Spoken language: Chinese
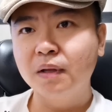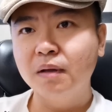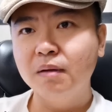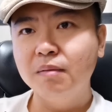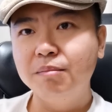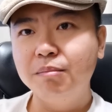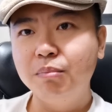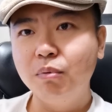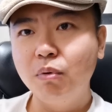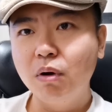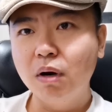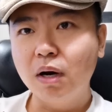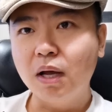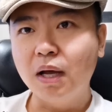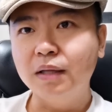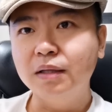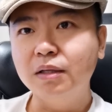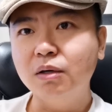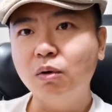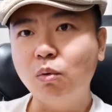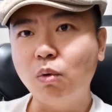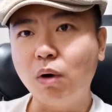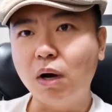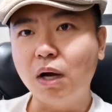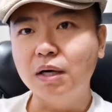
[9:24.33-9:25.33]
波兰的
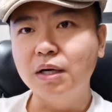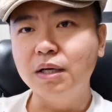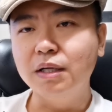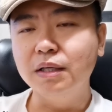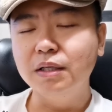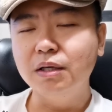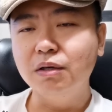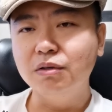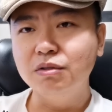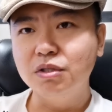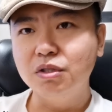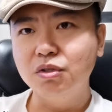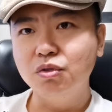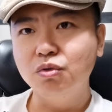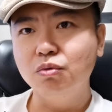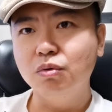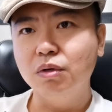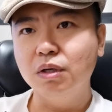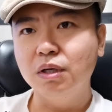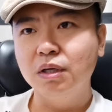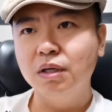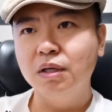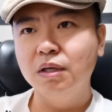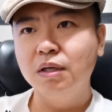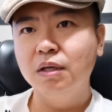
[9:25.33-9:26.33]
华人要记住了，
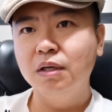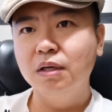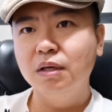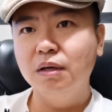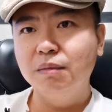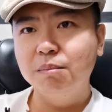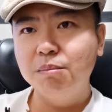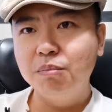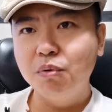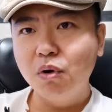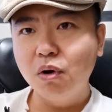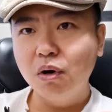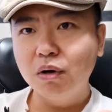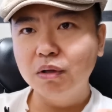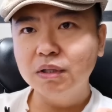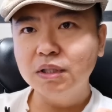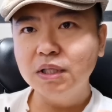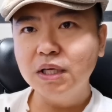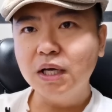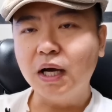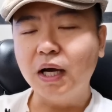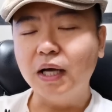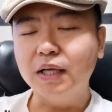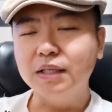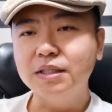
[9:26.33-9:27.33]
波罗的
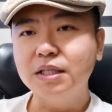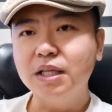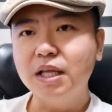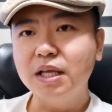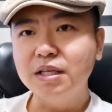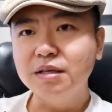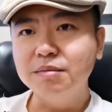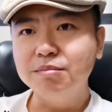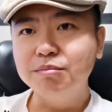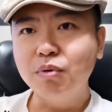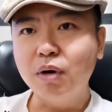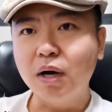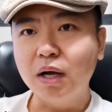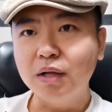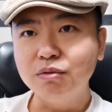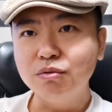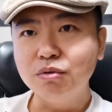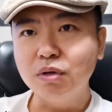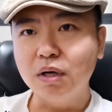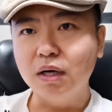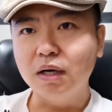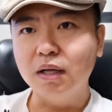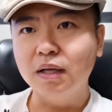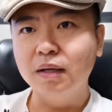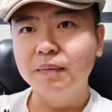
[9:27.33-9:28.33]
海现在已经不安
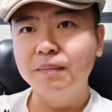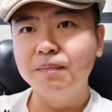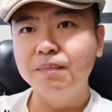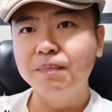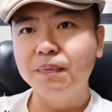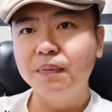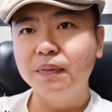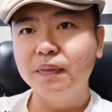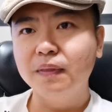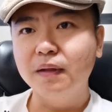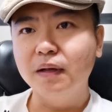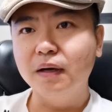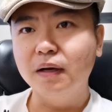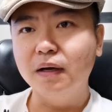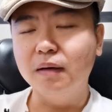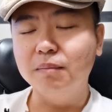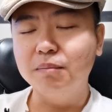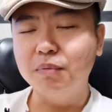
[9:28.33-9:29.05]
全了啊！